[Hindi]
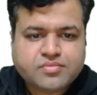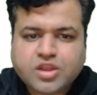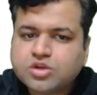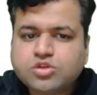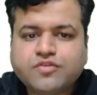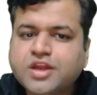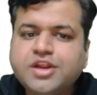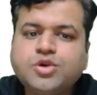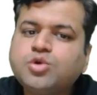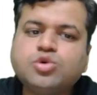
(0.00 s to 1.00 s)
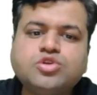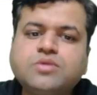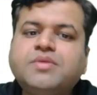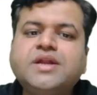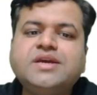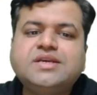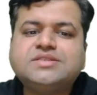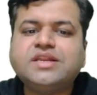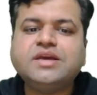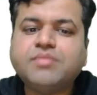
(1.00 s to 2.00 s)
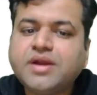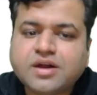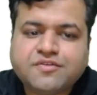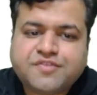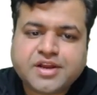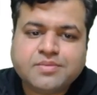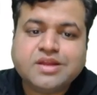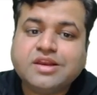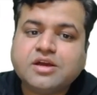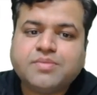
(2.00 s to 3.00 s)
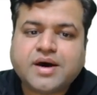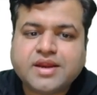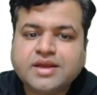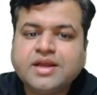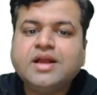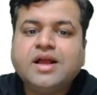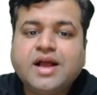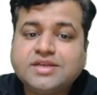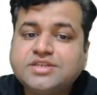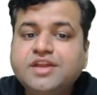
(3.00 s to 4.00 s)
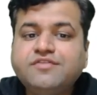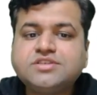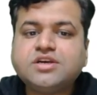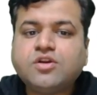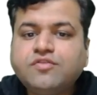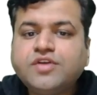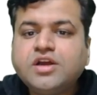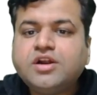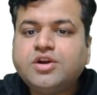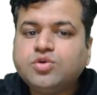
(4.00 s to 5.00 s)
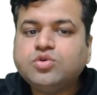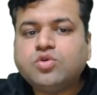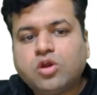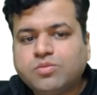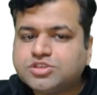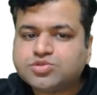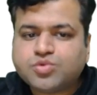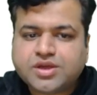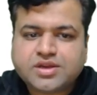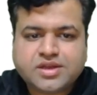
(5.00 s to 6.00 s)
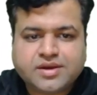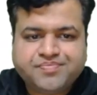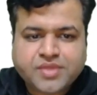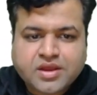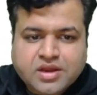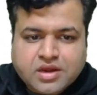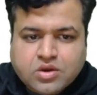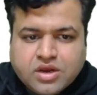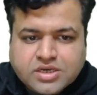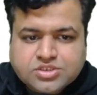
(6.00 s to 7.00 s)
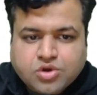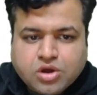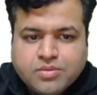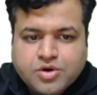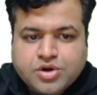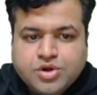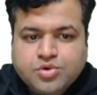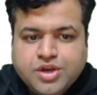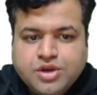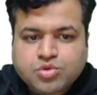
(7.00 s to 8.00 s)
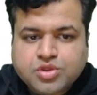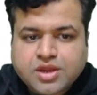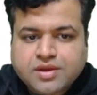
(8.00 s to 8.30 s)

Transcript: तो वन इंटू टू को तो हम बड़े इजिली बड़े कंफर्टेबली लिख पा रहे हैं एज अ डिवीजन ऑफ टू ऑलमोस्ट स्क्वायर है ना नाउ लेट्स टॉक अबाउट टू इंटू थ्री